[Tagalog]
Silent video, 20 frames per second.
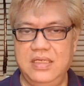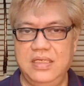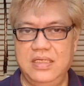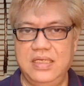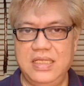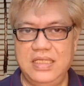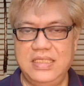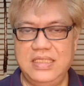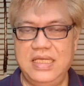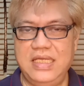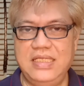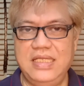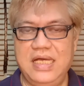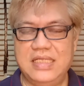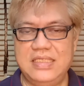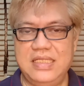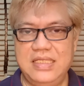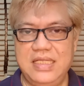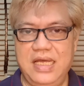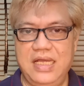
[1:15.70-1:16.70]
hindi
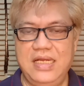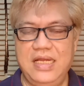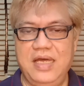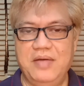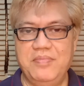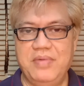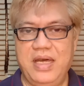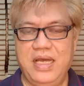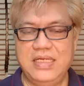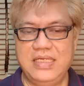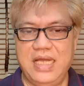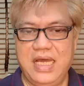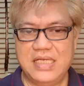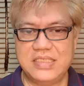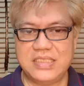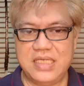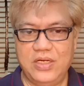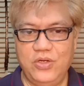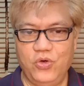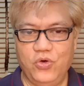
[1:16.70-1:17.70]
natin alam ang
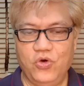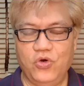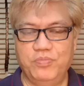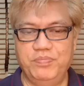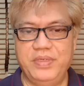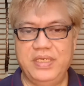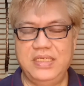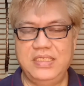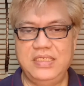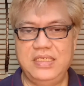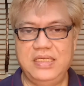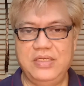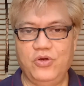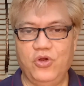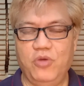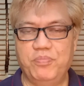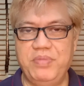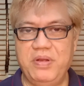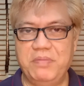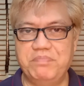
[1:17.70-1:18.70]
nasa loobin ni
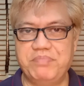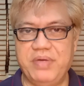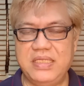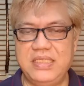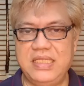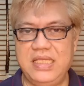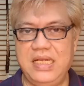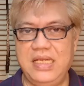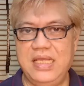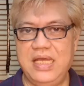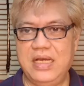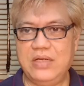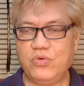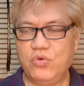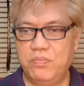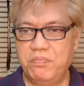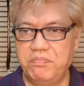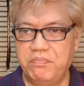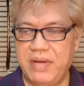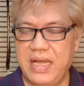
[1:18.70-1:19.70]
Robin Padilla
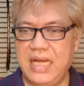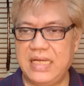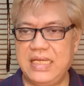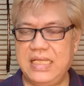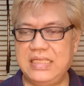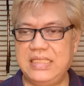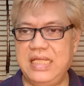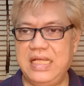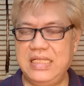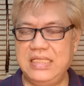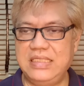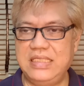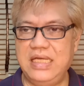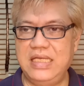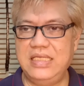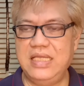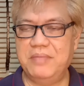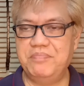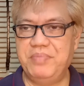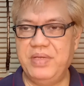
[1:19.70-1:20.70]
kung bakit hindi
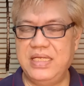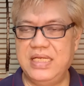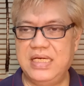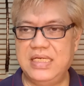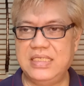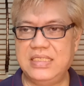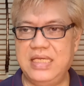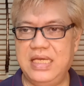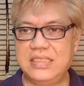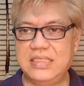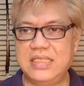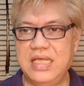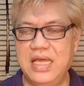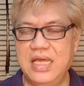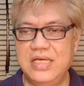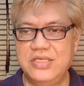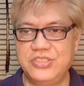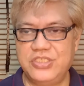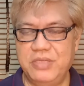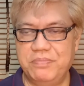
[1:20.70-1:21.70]
niya binanggit
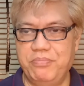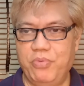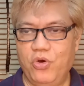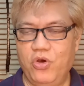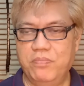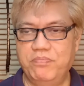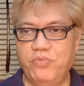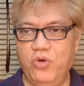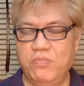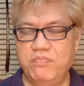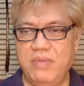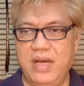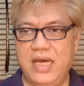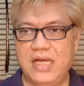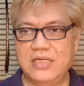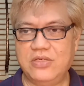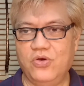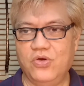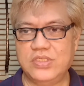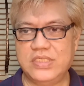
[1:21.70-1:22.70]
si Bongbong
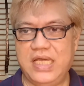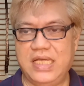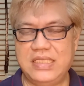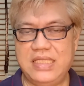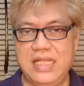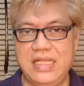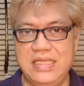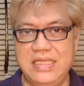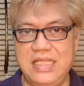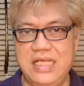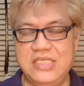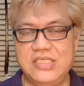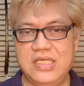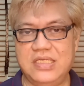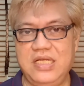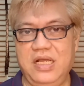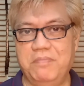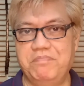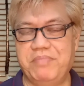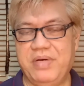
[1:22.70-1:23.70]
Marcos at hindi siya
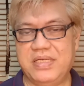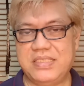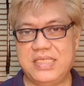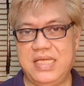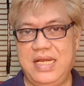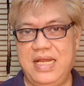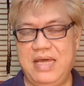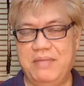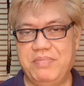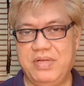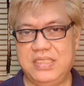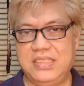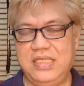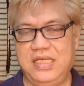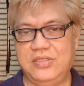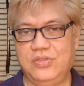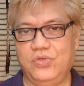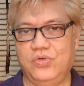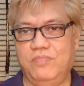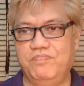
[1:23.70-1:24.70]
nagpasalamat
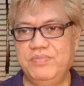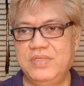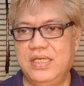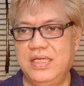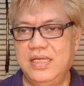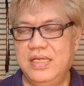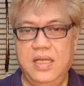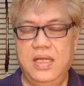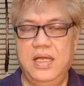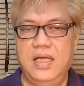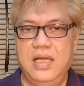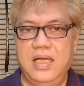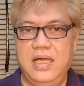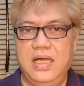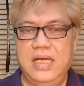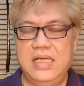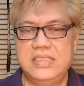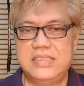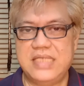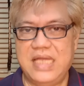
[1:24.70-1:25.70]
dito
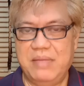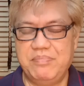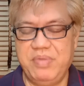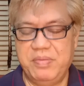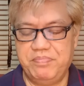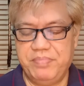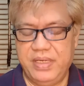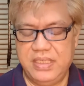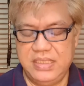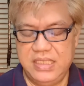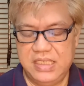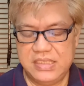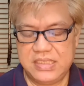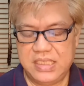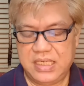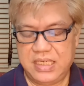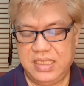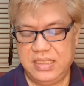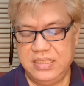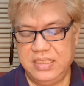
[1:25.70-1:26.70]
ang sabi pa niya
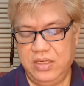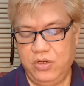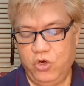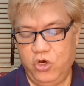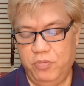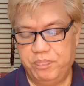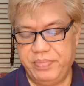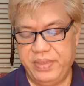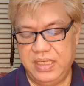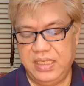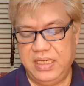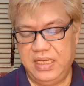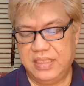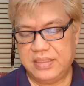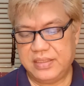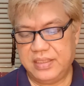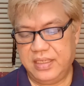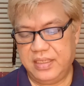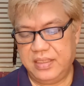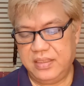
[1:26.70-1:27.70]
sa kanyang open
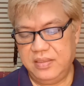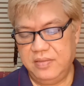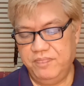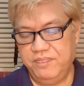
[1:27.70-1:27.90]
letter,